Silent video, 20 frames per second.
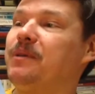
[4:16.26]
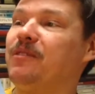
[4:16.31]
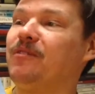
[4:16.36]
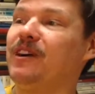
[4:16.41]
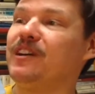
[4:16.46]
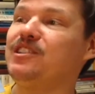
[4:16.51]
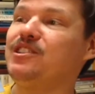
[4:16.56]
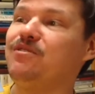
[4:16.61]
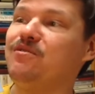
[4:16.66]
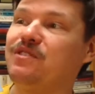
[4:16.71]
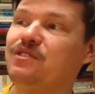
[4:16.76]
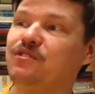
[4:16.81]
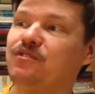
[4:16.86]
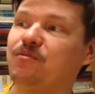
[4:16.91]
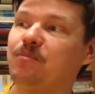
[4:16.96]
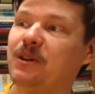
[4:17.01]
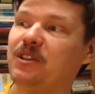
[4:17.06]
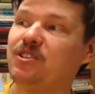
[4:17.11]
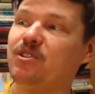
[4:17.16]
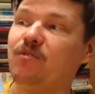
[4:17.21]
превратилась
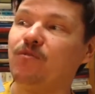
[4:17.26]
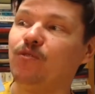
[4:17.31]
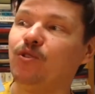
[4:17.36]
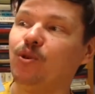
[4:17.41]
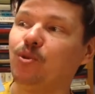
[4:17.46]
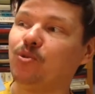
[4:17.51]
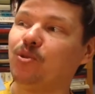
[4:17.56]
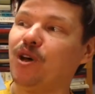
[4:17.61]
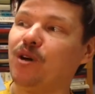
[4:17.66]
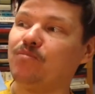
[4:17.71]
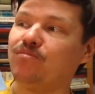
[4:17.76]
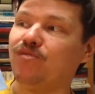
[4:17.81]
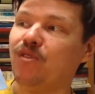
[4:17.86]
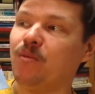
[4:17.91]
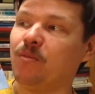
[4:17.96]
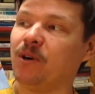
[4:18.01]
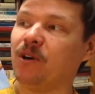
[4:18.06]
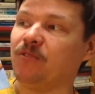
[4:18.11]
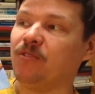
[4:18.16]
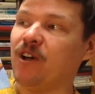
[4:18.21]
под ним в груду
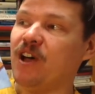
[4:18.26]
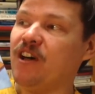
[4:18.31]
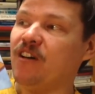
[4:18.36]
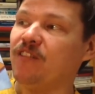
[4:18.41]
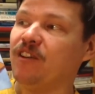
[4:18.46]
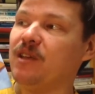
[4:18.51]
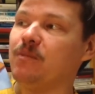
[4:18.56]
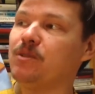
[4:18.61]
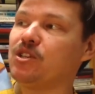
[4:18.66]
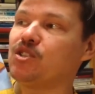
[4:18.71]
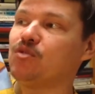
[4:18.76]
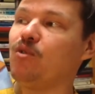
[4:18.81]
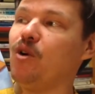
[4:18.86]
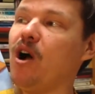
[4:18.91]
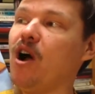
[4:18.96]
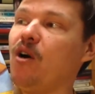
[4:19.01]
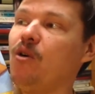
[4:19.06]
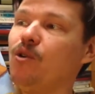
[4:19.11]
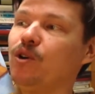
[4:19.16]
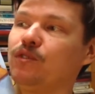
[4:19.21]
обломков. Время шло,
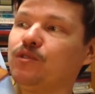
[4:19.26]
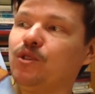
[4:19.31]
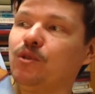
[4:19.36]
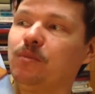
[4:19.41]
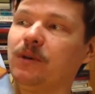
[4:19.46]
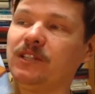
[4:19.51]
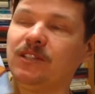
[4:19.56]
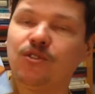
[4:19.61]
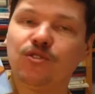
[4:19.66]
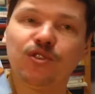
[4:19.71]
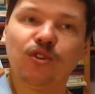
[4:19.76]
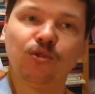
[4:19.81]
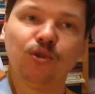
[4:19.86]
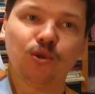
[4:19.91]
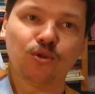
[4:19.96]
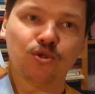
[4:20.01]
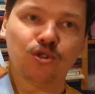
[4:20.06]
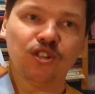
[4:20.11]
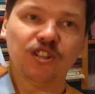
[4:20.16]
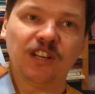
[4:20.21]
а Ок все продолжал
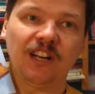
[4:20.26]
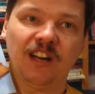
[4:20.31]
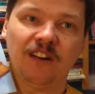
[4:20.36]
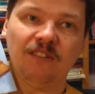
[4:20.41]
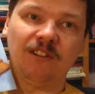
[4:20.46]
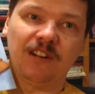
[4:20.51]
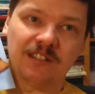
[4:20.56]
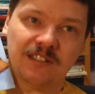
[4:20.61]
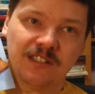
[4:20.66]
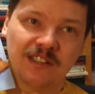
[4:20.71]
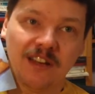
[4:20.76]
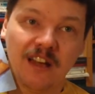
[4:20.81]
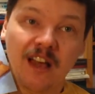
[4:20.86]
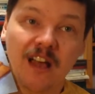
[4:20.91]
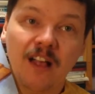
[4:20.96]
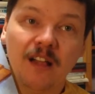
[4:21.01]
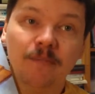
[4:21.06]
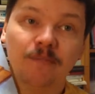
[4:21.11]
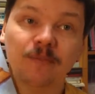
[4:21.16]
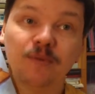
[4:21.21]
крушить кровати.
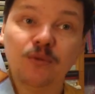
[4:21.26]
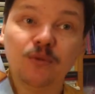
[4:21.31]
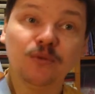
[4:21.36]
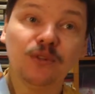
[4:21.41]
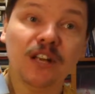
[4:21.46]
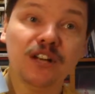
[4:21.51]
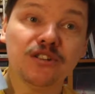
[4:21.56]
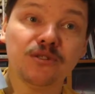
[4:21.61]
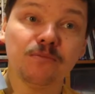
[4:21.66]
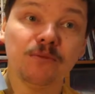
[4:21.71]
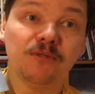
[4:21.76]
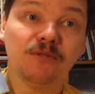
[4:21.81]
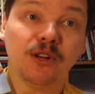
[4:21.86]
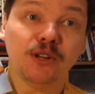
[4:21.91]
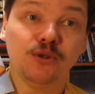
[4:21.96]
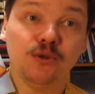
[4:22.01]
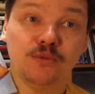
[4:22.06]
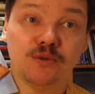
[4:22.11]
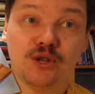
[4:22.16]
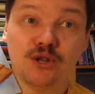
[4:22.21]
Но ну, дальше мы
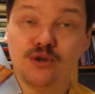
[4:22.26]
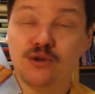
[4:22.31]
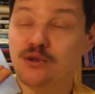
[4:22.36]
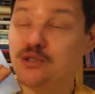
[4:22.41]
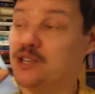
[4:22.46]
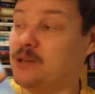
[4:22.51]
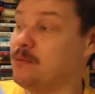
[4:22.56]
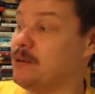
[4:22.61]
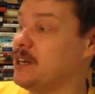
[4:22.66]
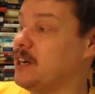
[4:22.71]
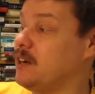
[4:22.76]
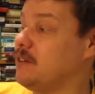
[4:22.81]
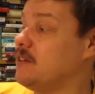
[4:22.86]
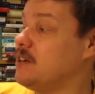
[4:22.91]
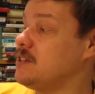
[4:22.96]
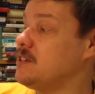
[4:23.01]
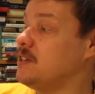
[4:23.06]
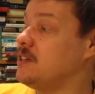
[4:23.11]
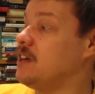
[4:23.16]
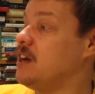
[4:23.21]
вернемся еще к теме
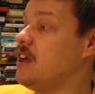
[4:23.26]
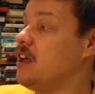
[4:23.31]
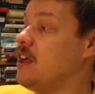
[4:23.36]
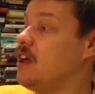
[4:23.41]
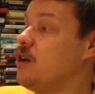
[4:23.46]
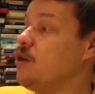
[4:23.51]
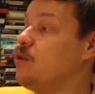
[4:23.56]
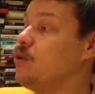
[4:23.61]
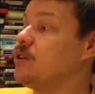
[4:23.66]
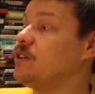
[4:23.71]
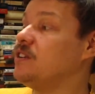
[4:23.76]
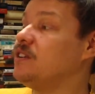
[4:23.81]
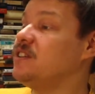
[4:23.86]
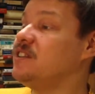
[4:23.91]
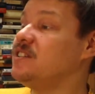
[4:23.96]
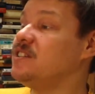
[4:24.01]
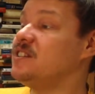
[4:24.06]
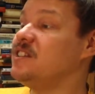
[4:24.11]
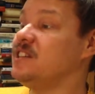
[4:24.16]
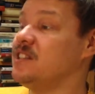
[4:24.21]
кровати. Да? Ок,
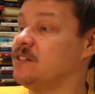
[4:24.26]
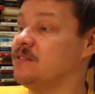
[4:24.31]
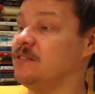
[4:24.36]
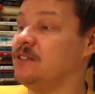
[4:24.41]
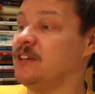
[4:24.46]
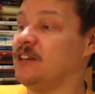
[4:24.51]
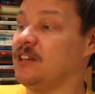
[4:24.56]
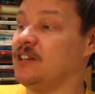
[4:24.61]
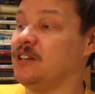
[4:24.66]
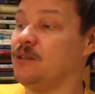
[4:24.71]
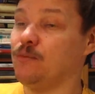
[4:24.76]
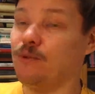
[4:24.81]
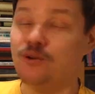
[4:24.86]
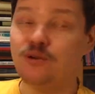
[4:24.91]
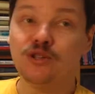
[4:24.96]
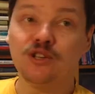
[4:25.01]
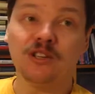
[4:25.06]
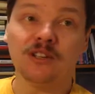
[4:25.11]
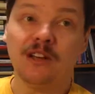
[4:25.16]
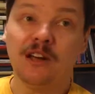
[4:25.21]
естественно, не мог
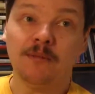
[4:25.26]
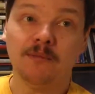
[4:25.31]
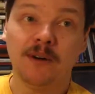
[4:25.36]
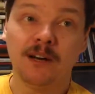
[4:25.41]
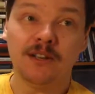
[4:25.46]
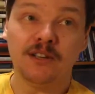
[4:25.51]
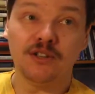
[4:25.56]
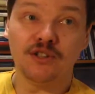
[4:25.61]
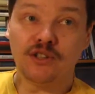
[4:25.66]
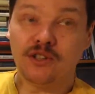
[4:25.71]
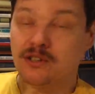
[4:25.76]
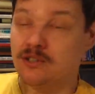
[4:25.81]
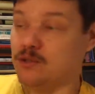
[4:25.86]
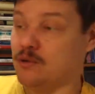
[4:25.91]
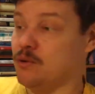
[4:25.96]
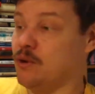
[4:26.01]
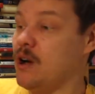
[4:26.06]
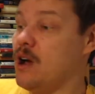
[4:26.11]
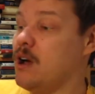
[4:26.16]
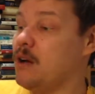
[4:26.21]
жить нормальной
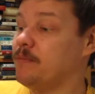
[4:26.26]
жизнью.